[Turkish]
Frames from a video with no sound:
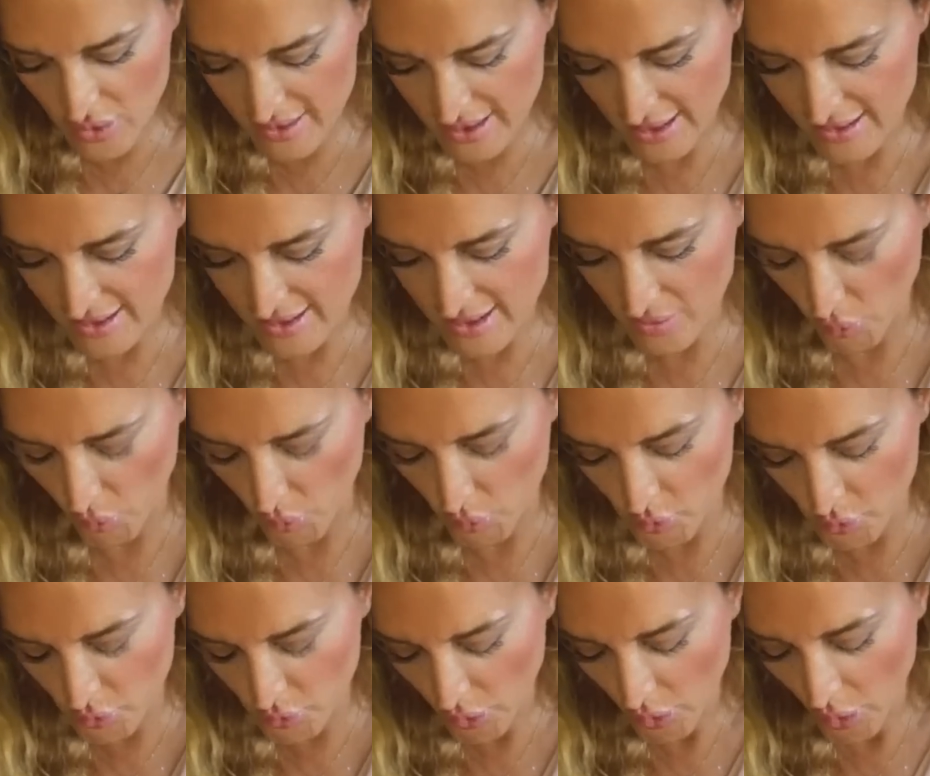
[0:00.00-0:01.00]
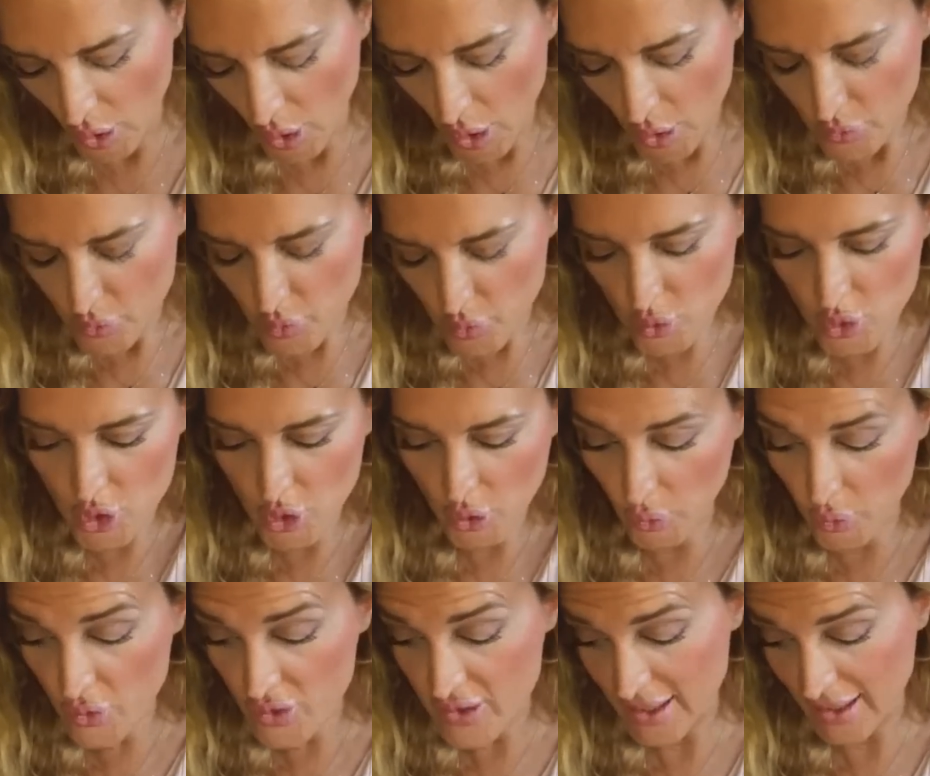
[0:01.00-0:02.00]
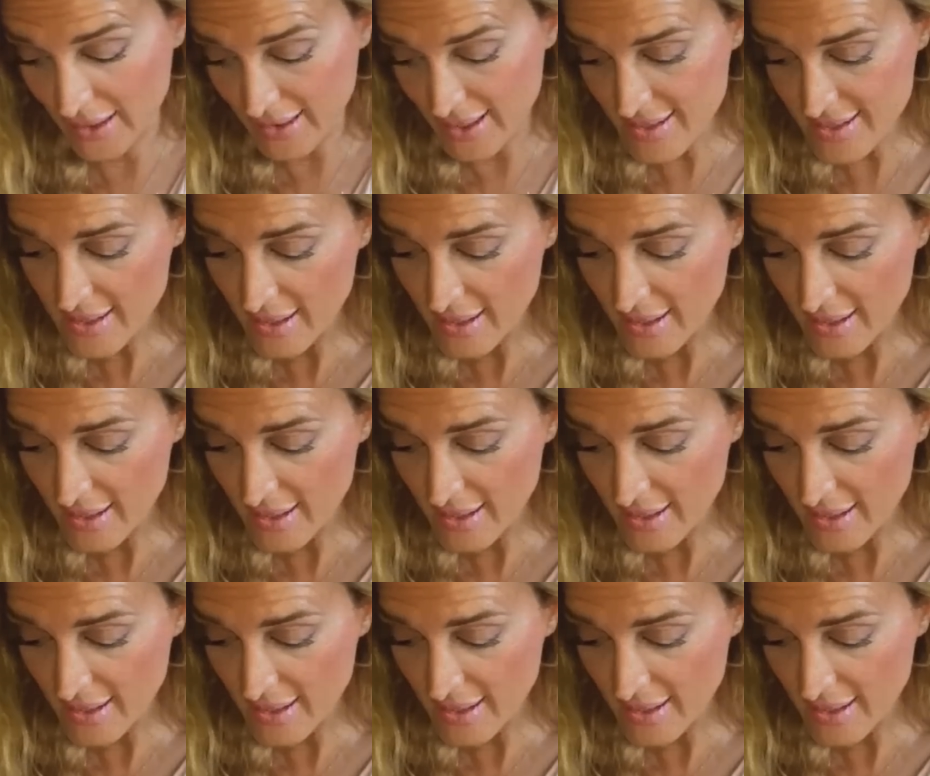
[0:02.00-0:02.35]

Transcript: %80 olduğunu düşünecek olursak.